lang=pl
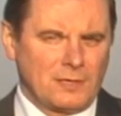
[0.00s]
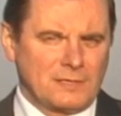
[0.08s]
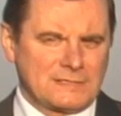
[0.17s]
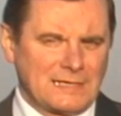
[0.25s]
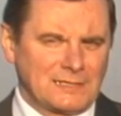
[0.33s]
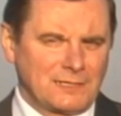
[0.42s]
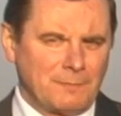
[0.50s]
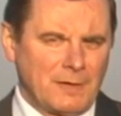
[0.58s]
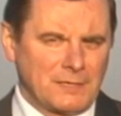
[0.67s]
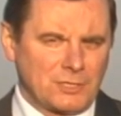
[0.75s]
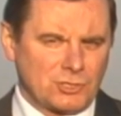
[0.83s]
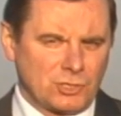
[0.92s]

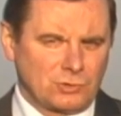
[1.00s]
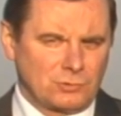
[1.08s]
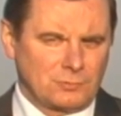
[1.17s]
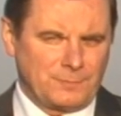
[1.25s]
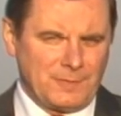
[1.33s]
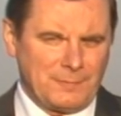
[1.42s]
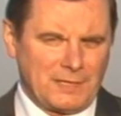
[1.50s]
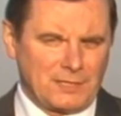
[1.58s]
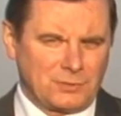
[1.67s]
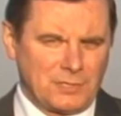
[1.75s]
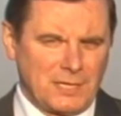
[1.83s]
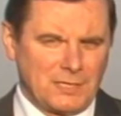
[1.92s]
zaniedbania rządu premiera
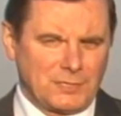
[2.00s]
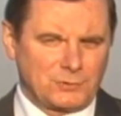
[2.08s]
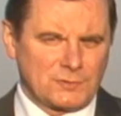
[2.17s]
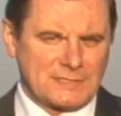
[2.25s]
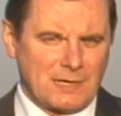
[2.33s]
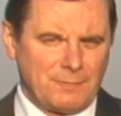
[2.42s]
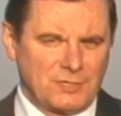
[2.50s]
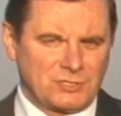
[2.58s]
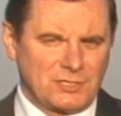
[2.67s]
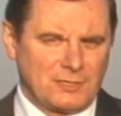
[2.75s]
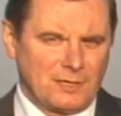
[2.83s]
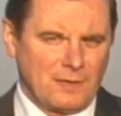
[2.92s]
Donalda Tuska
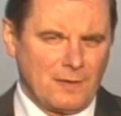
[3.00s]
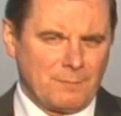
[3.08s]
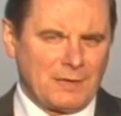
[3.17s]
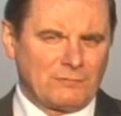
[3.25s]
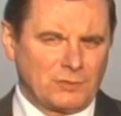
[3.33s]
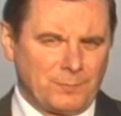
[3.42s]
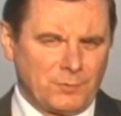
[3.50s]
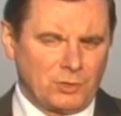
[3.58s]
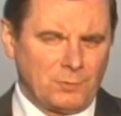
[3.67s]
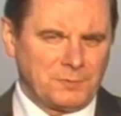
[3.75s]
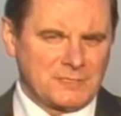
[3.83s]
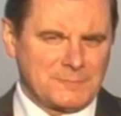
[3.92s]
będzie
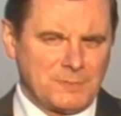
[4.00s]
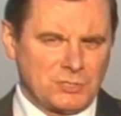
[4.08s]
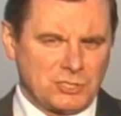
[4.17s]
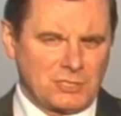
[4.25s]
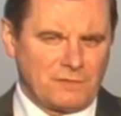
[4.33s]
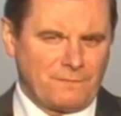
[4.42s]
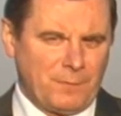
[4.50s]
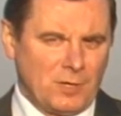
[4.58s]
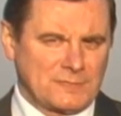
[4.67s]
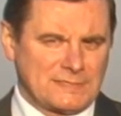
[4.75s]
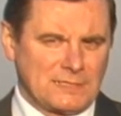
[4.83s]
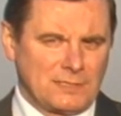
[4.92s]
prawdopodobnie zmniejszenie w
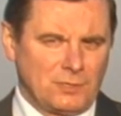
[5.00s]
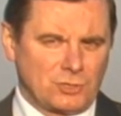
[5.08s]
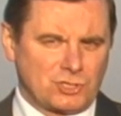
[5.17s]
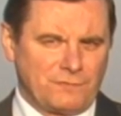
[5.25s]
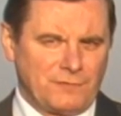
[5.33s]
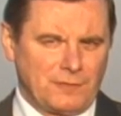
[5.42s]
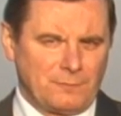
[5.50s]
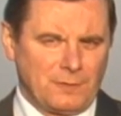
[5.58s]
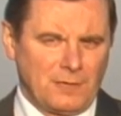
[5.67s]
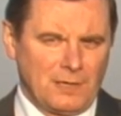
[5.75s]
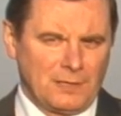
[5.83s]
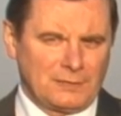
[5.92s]
Polsce ilości firm
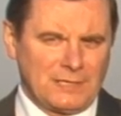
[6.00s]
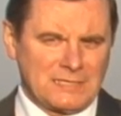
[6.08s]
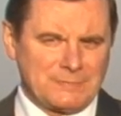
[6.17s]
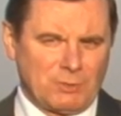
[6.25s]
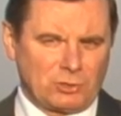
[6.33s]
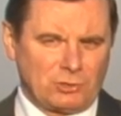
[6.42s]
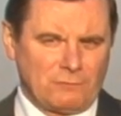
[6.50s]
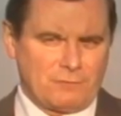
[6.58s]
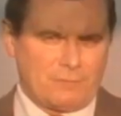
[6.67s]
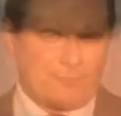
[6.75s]
transportowych,